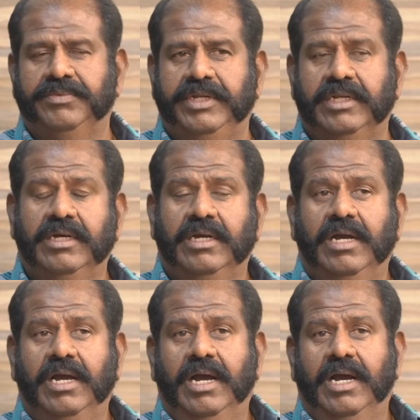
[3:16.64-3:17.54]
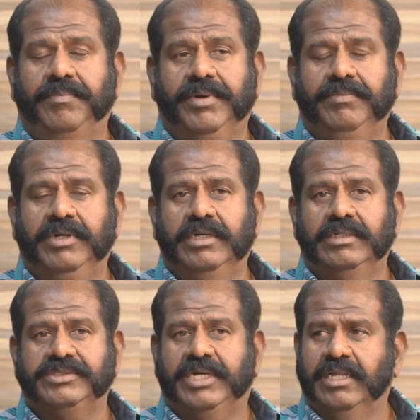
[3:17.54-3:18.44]
அப்படின்னு அப்புறமா
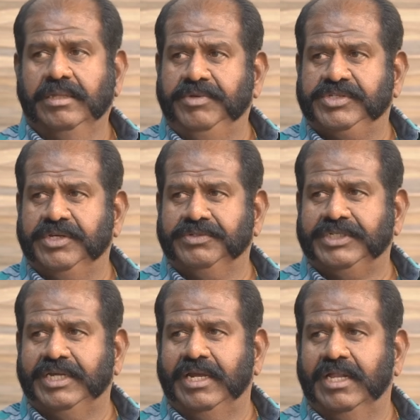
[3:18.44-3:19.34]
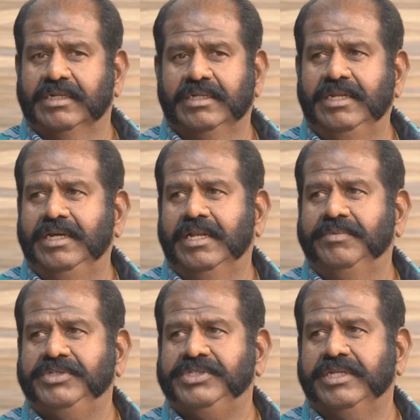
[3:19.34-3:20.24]
சார் அந்த மீசியை வச்சுருக்கீங்களா நான் இல்லையே
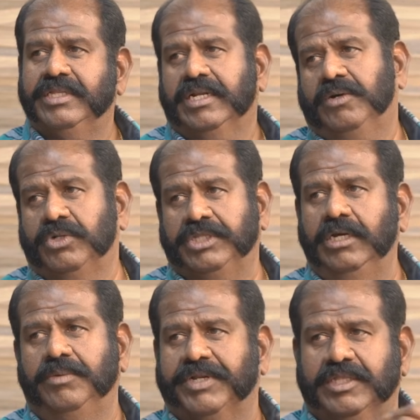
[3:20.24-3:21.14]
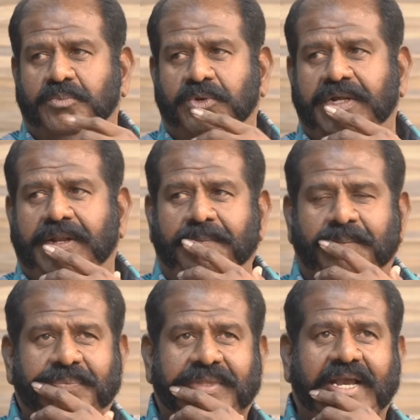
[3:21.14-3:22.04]
நான் மீசியை எடுத்துட்டேன் நான் ஒரு தெலுங்கு படத்துக்கு
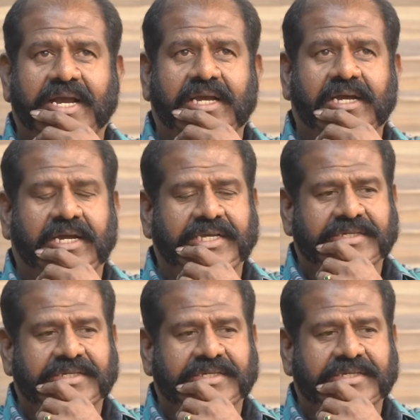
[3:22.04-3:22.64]
போயிருக்கிறேன் ஹை